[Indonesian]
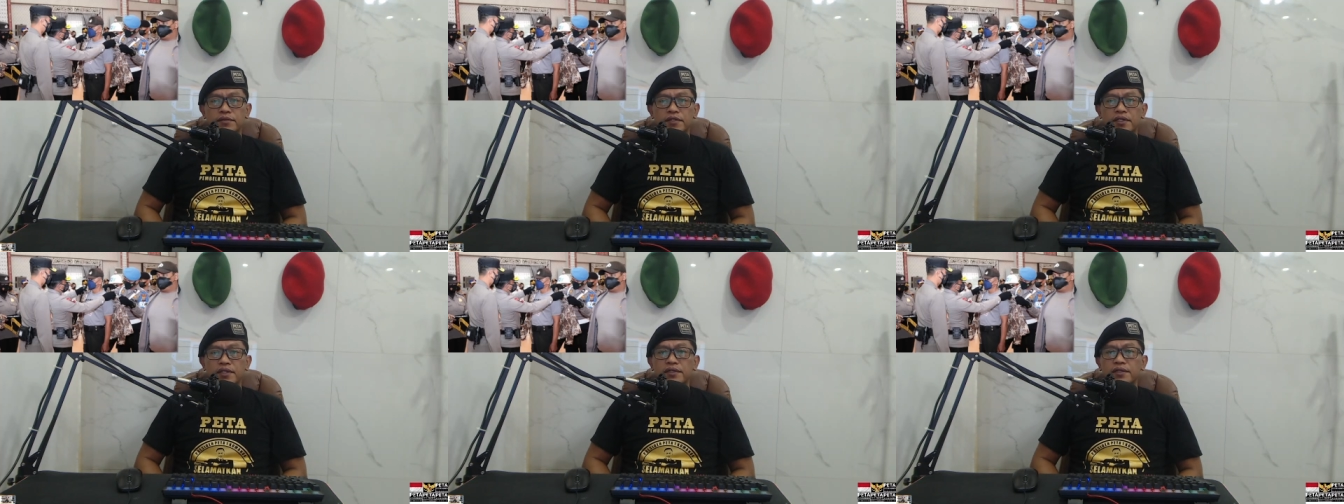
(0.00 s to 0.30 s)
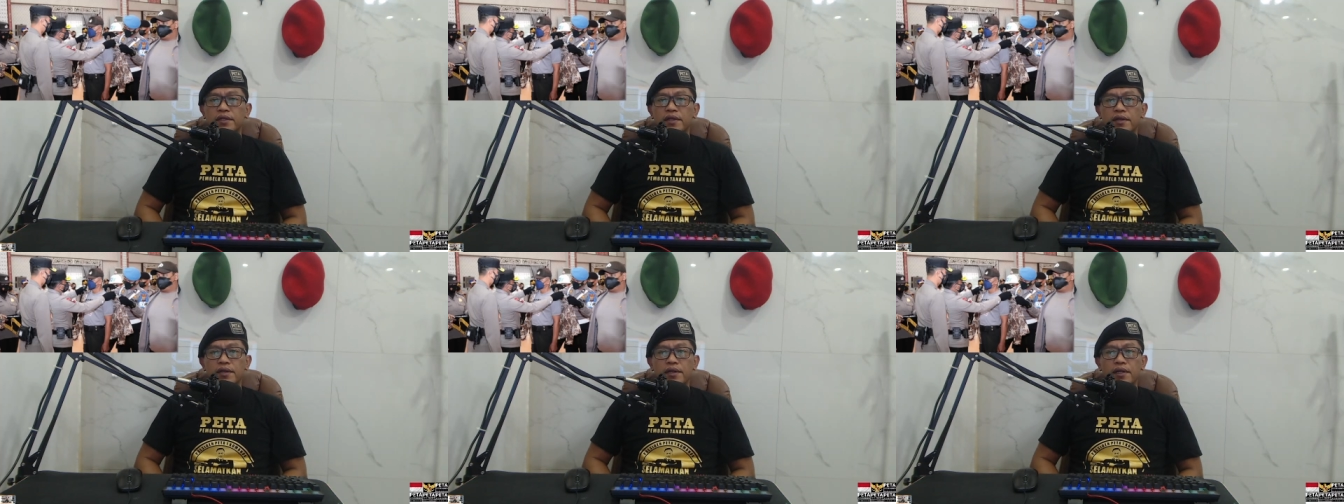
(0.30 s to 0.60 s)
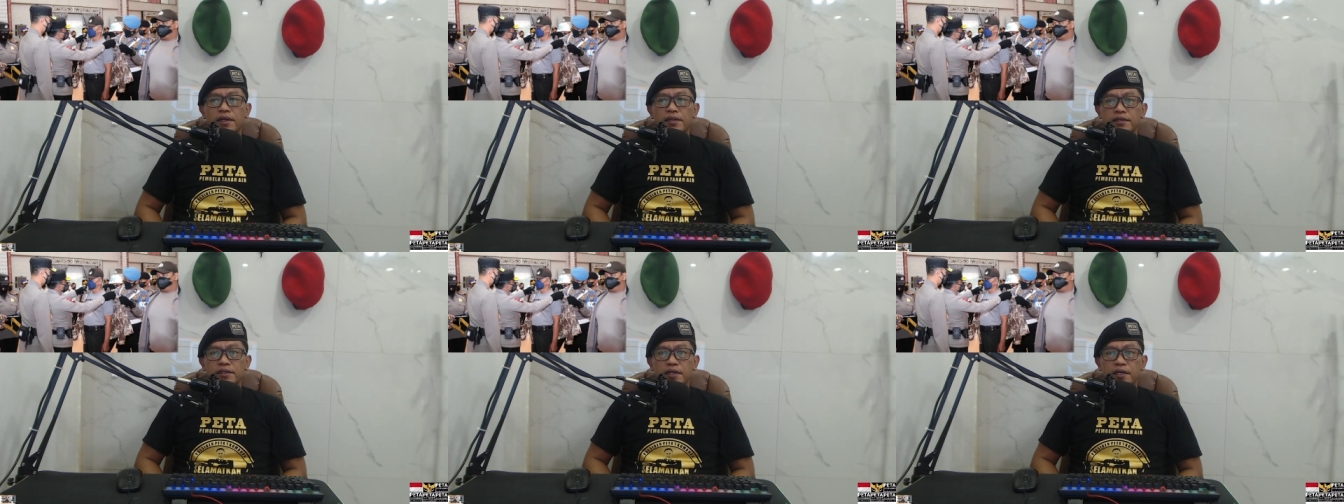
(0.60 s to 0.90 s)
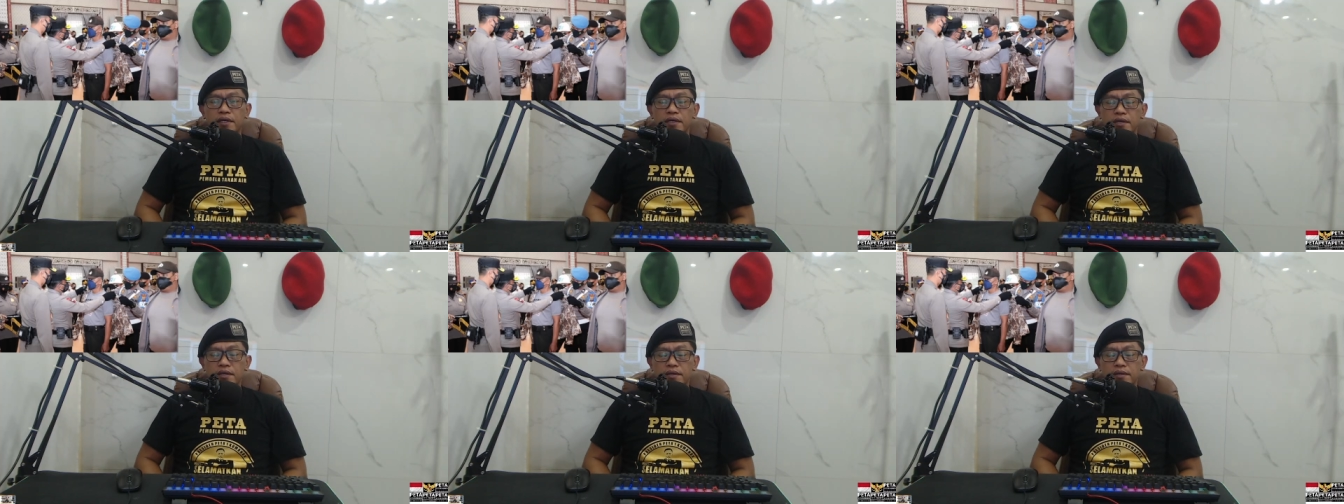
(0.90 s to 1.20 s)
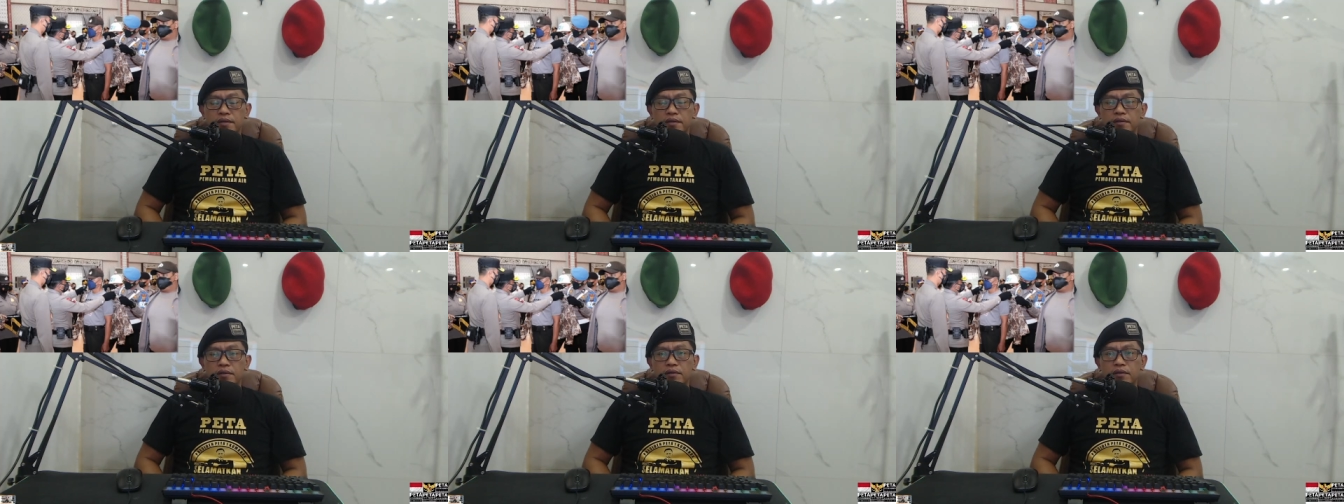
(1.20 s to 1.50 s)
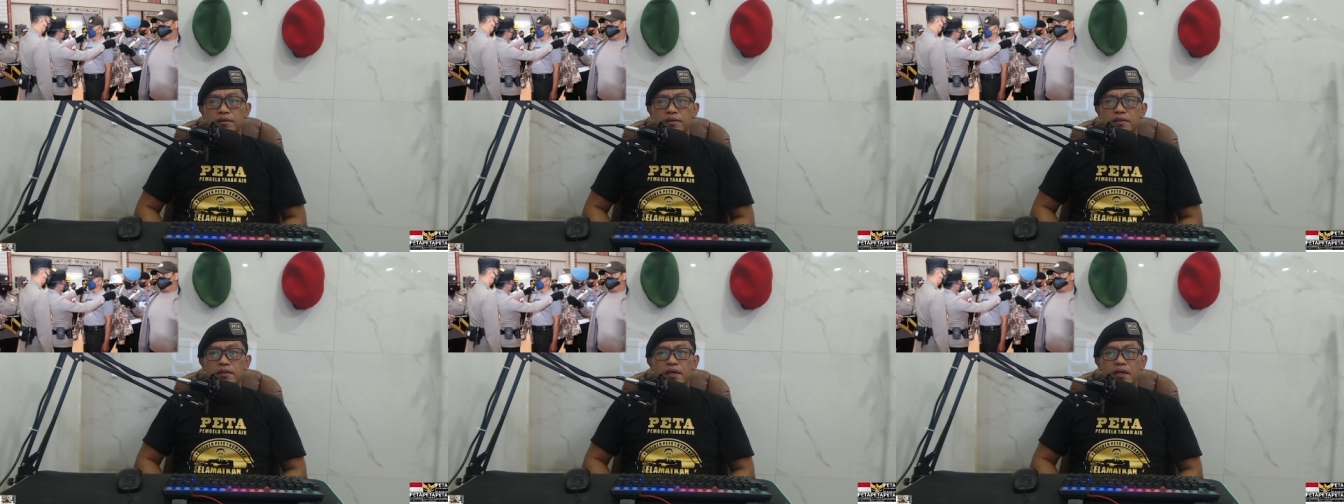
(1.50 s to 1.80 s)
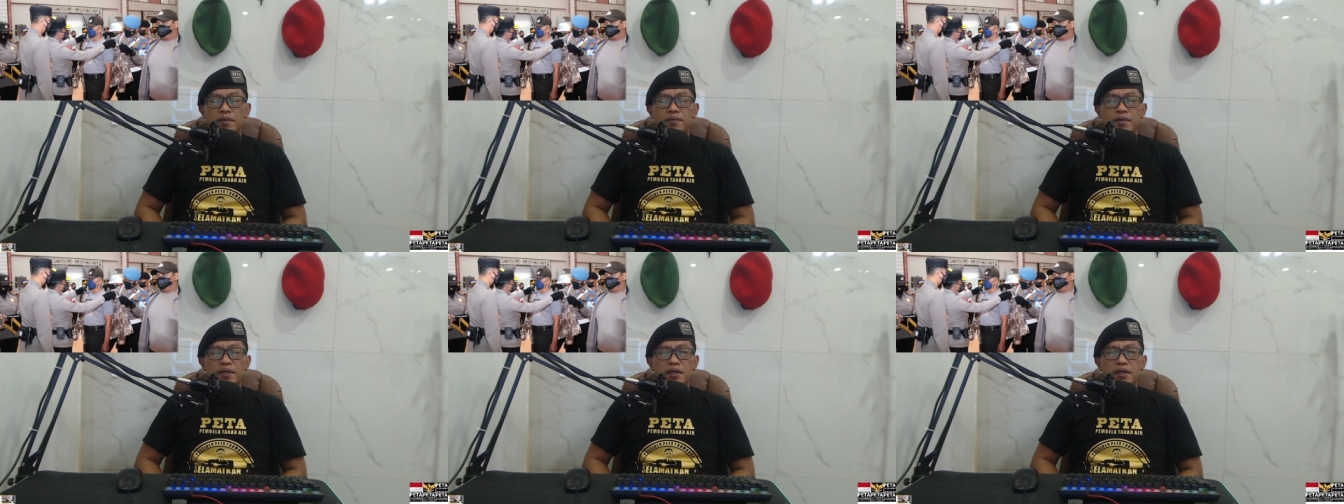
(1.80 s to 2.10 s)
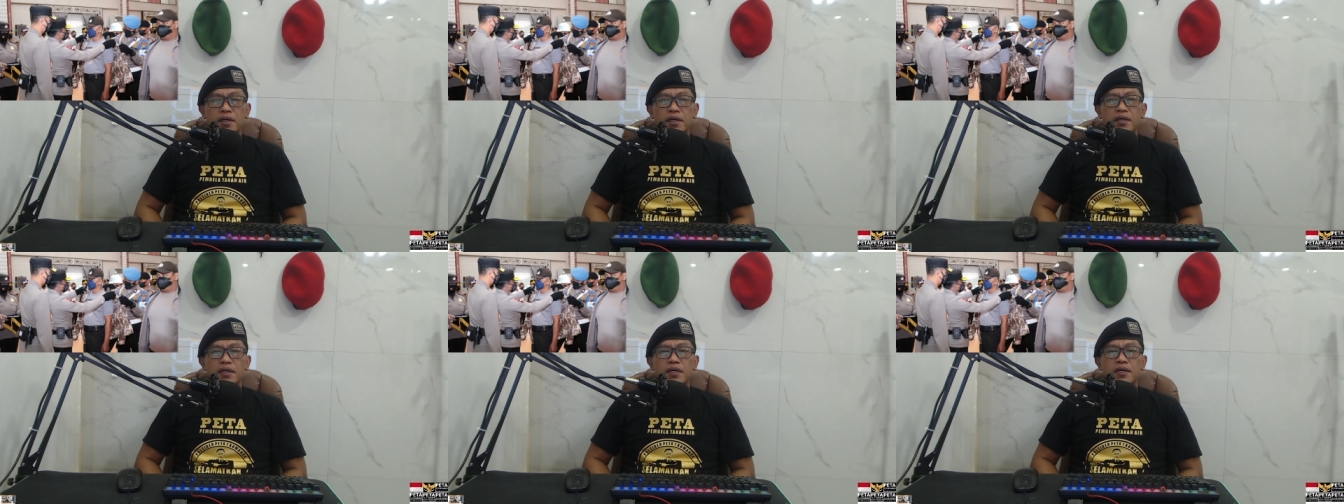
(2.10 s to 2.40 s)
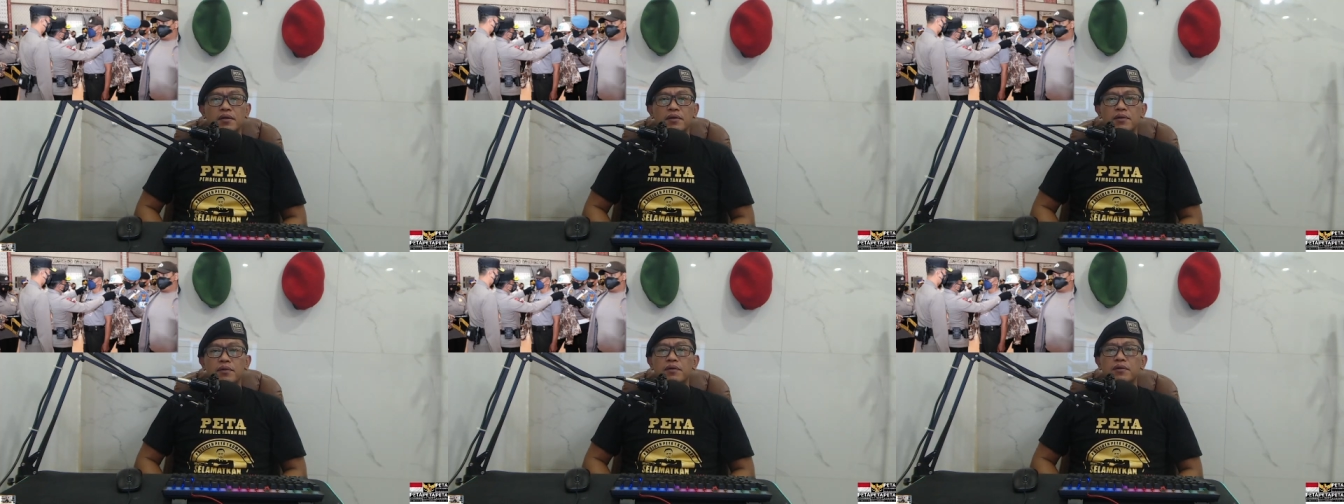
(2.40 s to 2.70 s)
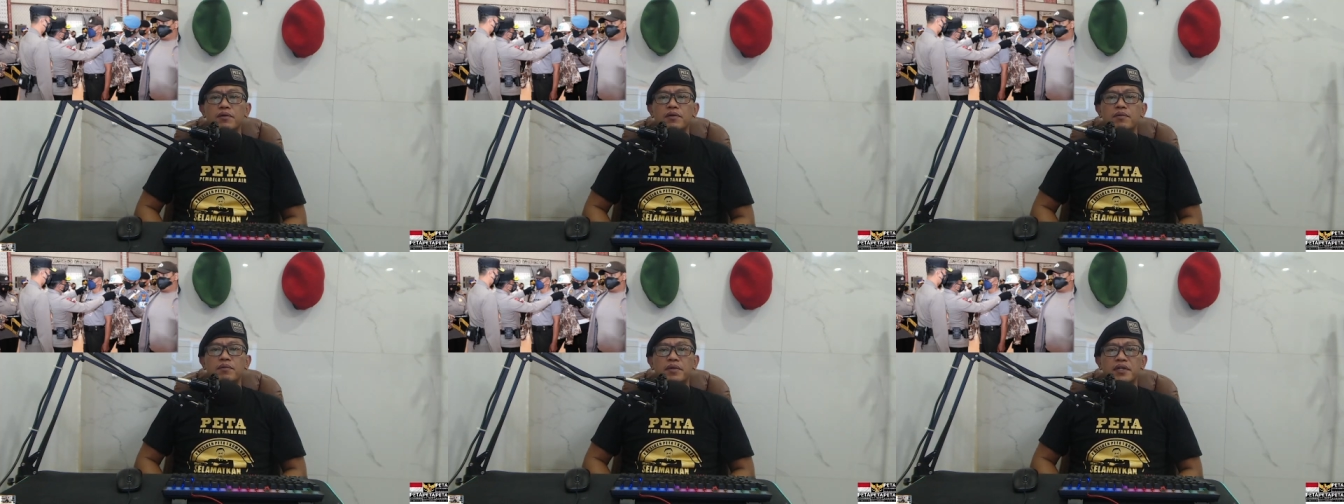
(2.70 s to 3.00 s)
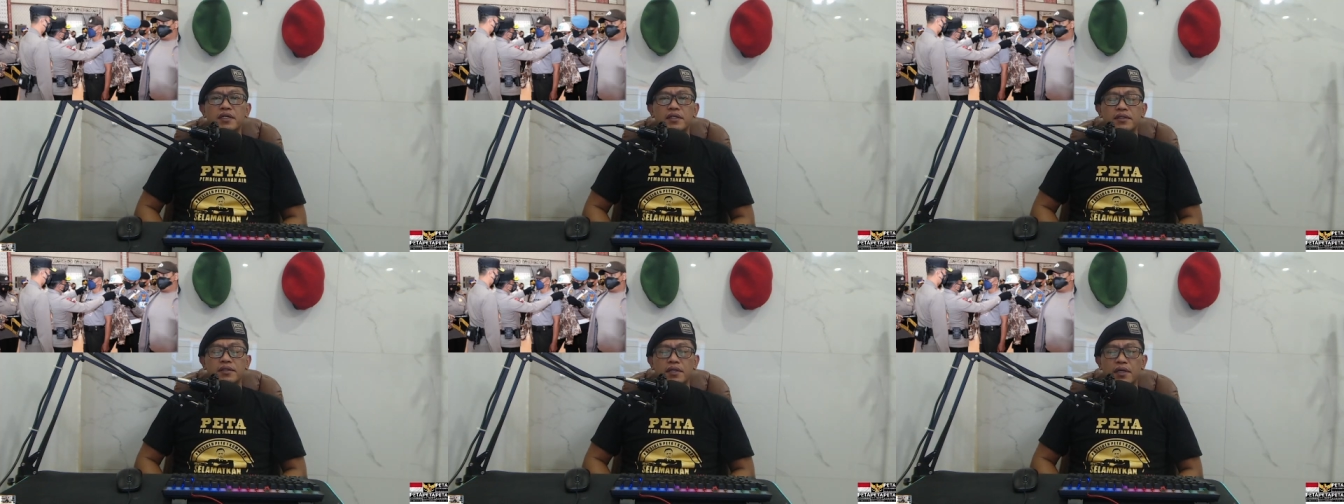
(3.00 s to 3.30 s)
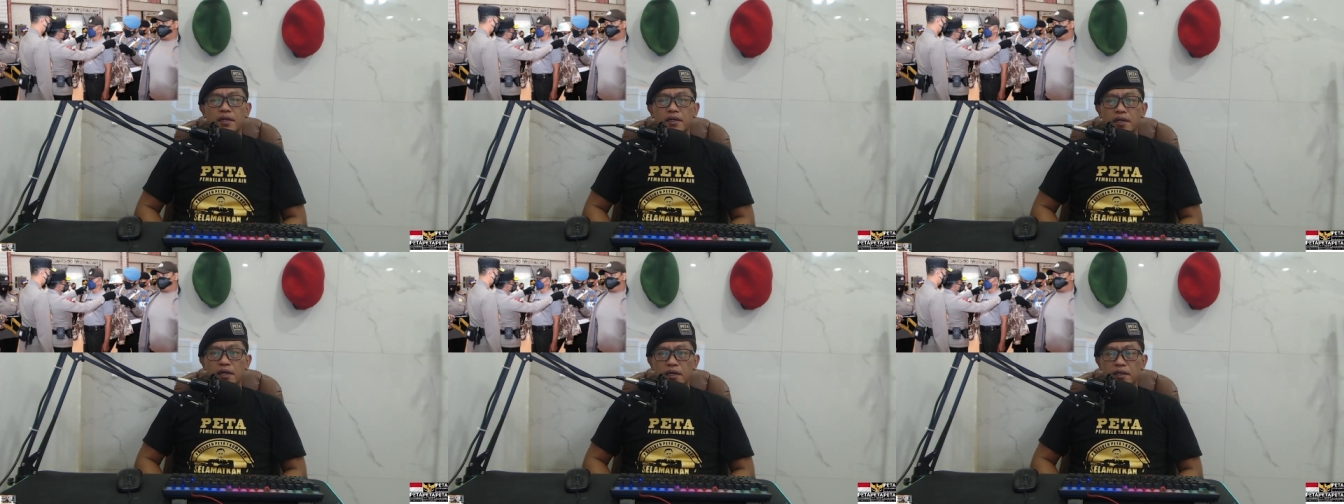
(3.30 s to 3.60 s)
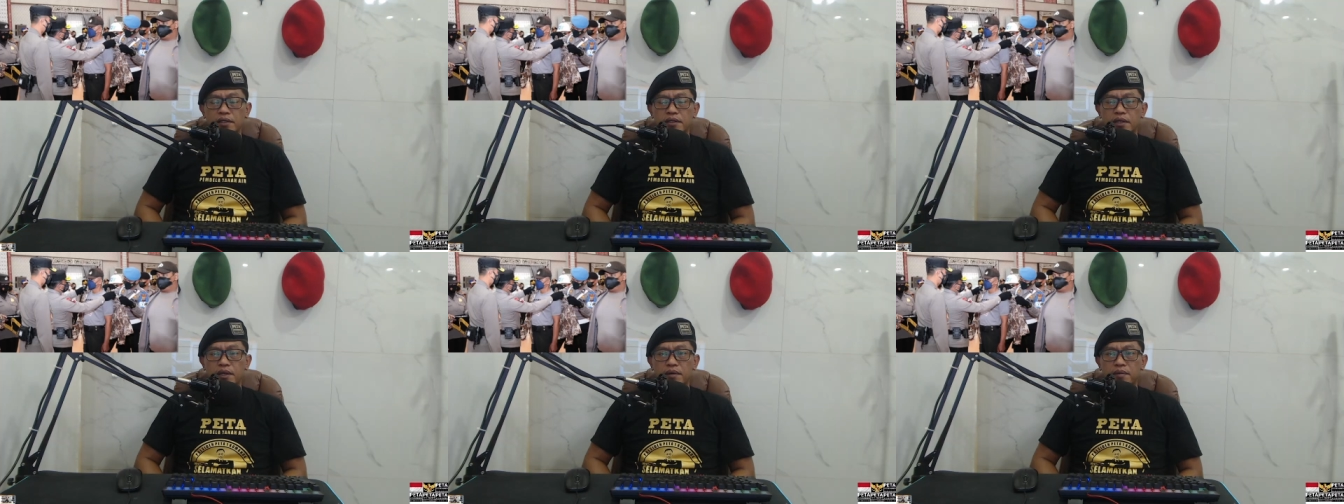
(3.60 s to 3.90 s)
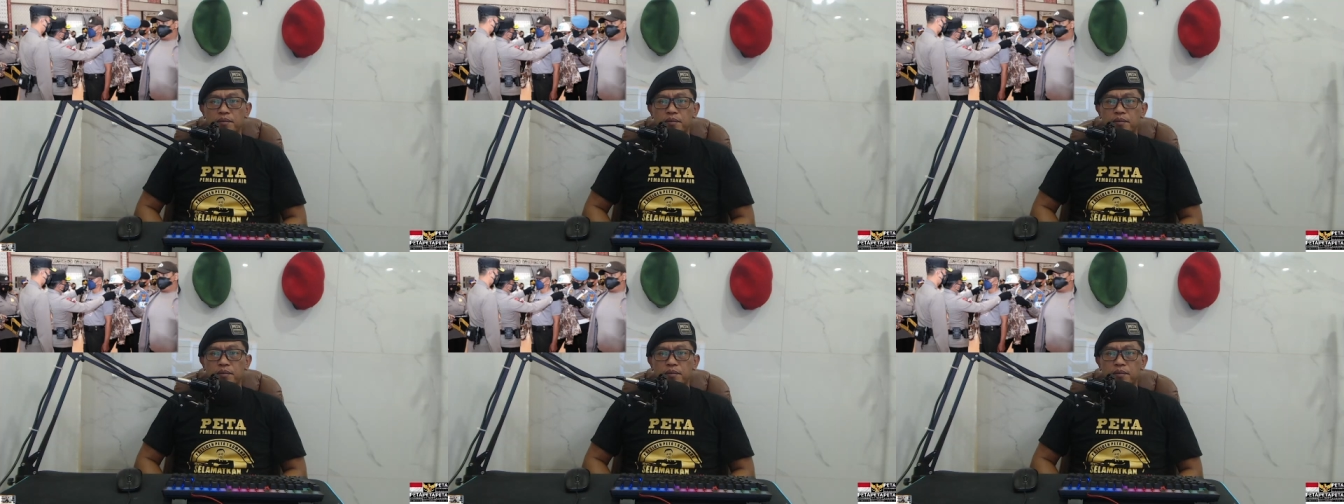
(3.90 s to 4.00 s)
internalnya dalam menegakkan hukum di internalnya